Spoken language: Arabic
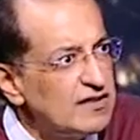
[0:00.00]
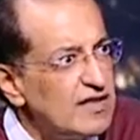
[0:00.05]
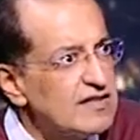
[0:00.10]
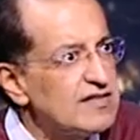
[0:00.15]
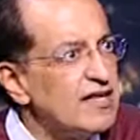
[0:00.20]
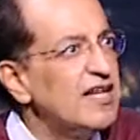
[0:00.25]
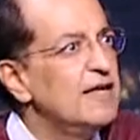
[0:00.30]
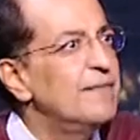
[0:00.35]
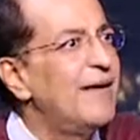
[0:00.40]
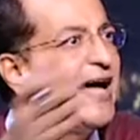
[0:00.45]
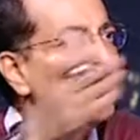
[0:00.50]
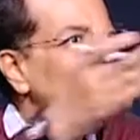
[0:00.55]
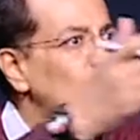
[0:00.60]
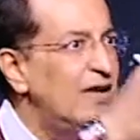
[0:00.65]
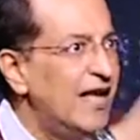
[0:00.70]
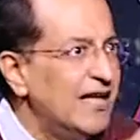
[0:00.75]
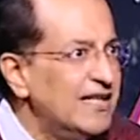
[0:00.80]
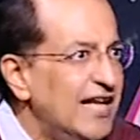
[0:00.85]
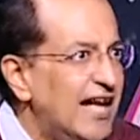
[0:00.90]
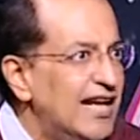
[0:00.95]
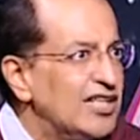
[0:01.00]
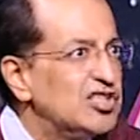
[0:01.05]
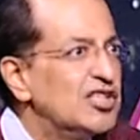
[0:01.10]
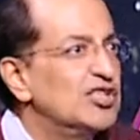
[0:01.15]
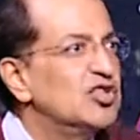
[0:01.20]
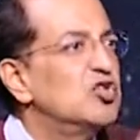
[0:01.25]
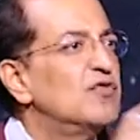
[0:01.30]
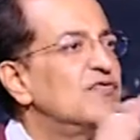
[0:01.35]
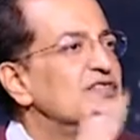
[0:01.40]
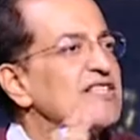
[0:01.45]
الاثار ابعتوا لجنه علشان
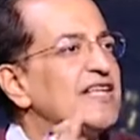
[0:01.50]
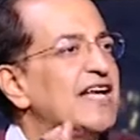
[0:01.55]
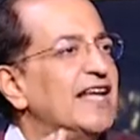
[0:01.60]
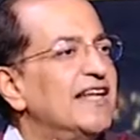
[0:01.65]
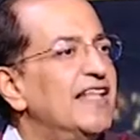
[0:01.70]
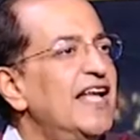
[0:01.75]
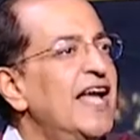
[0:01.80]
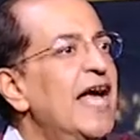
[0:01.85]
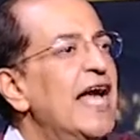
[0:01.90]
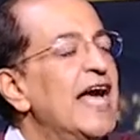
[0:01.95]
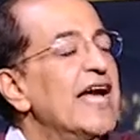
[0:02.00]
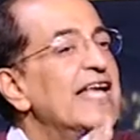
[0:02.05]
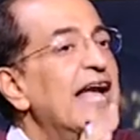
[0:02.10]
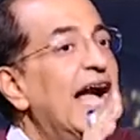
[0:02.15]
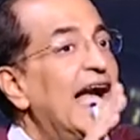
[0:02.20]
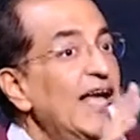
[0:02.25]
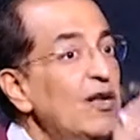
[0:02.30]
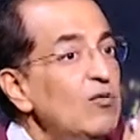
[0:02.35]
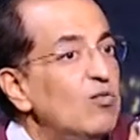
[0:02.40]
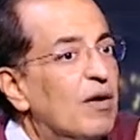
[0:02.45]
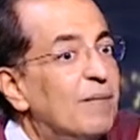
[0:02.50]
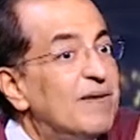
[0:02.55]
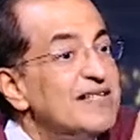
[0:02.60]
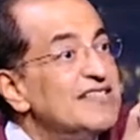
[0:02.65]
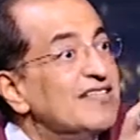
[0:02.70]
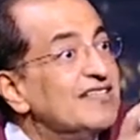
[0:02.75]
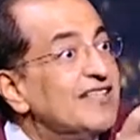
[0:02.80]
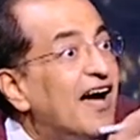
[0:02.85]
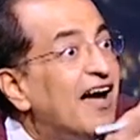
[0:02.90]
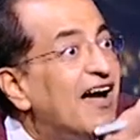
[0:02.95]
شكلها حلو هي حلوه
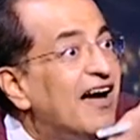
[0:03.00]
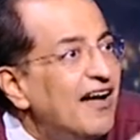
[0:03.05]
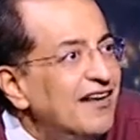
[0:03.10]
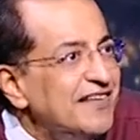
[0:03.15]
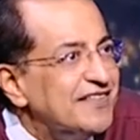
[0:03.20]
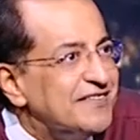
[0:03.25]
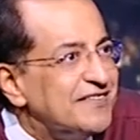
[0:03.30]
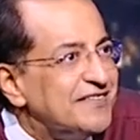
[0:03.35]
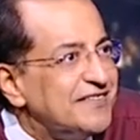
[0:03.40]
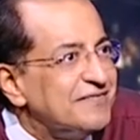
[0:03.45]
بس اتاخرت